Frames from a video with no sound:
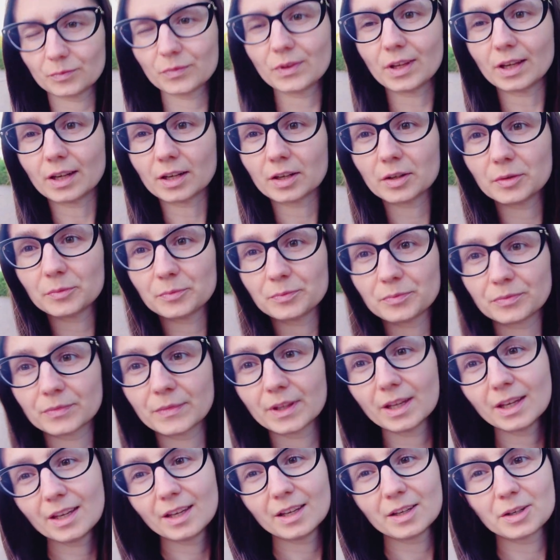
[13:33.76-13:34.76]
Tak.
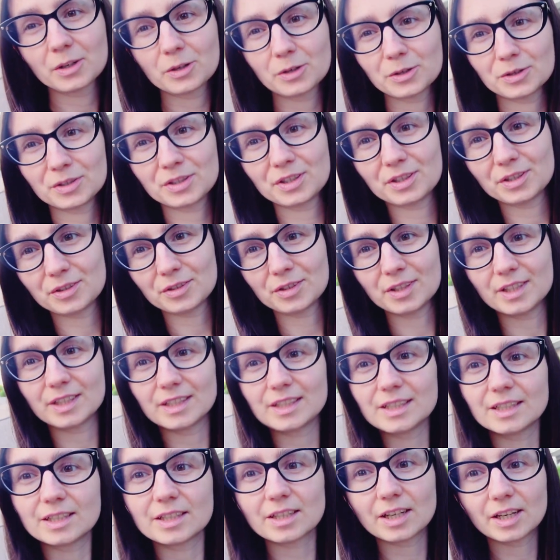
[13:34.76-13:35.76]
Kończę już na
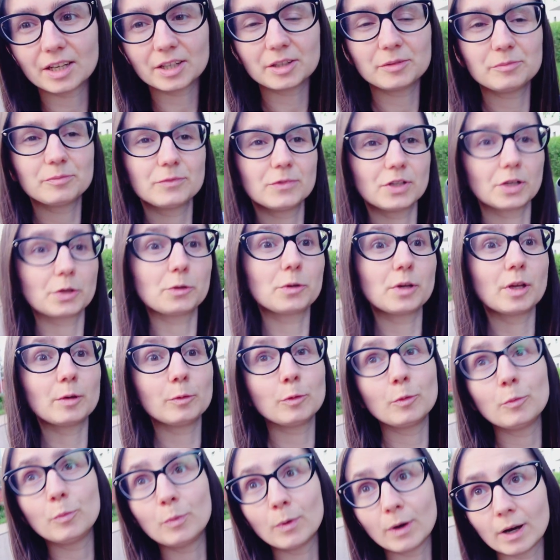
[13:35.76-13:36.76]
dzisiaj.
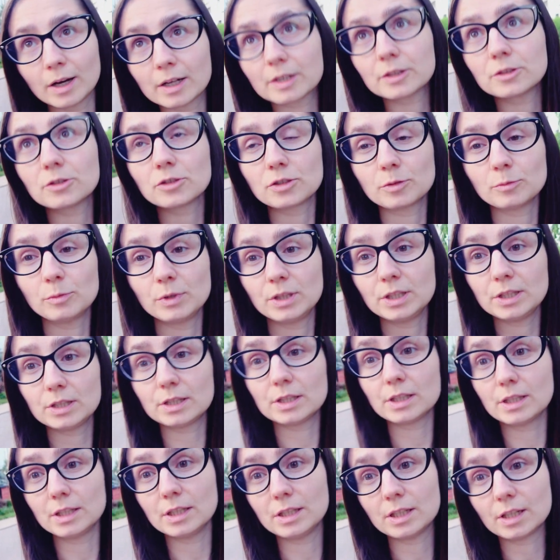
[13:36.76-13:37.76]
Dziękujemy bardzo, że
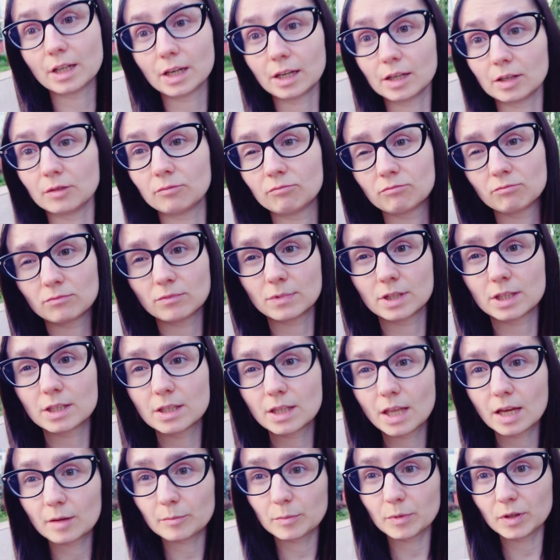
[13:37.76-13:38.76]
byliście dzisiaj z
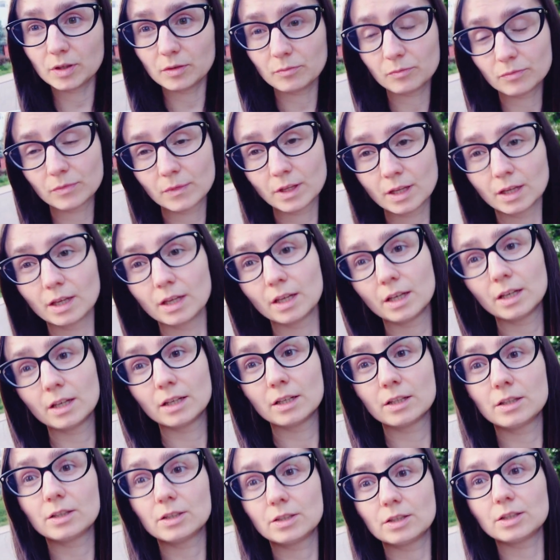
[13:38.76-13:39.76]
nami.
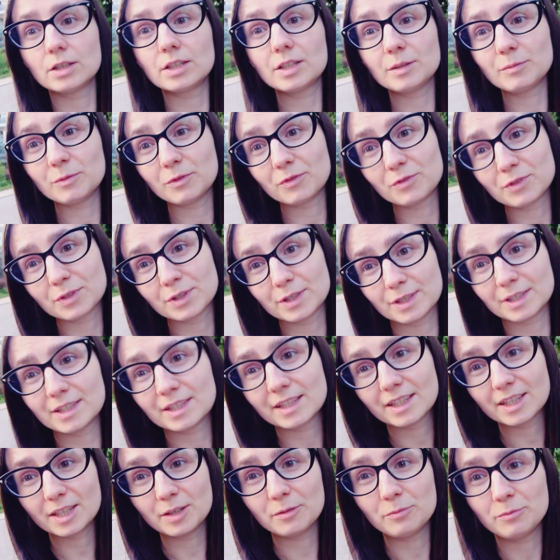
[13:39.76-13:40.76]
Życzymy
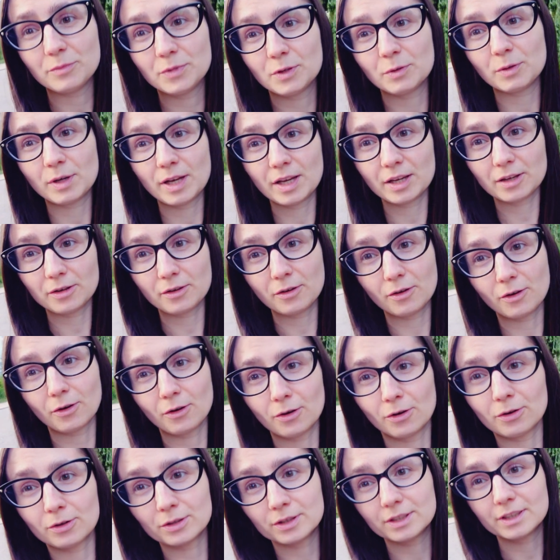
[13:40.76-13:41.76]
wszystkim
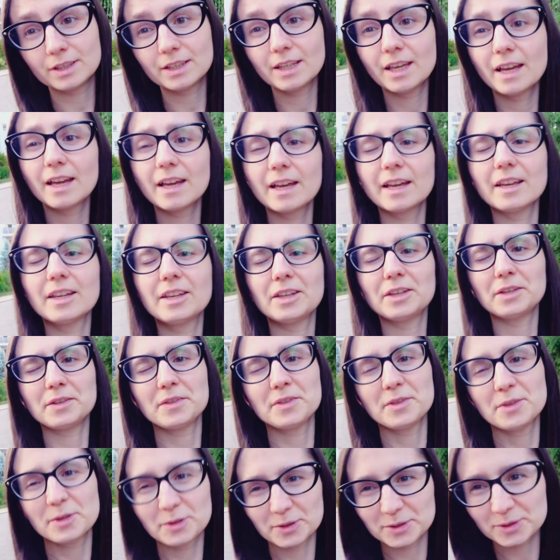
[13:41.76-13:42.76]
miłego dnia i
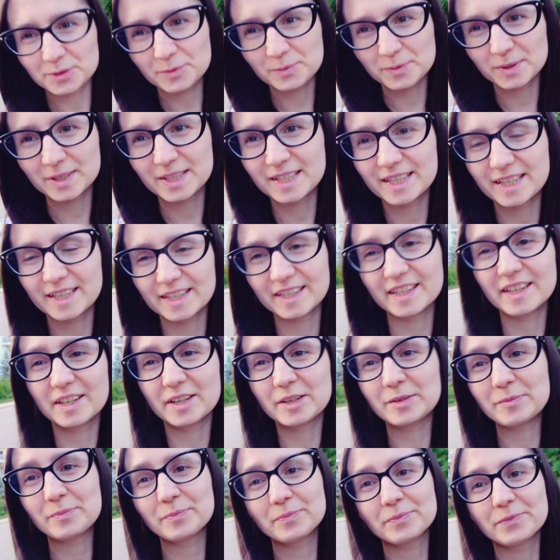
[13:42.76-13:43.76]
do
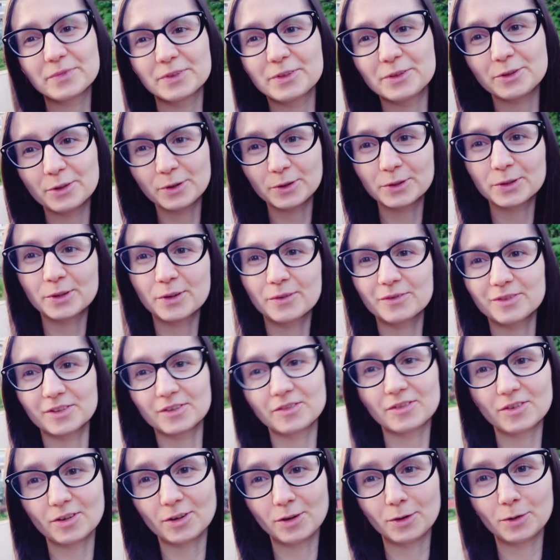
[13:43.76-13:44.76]
zobaczenia, do nowych
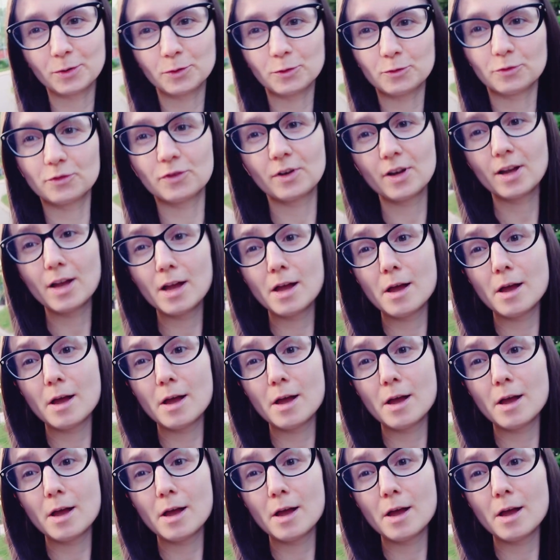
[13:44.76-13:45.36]
vlogów.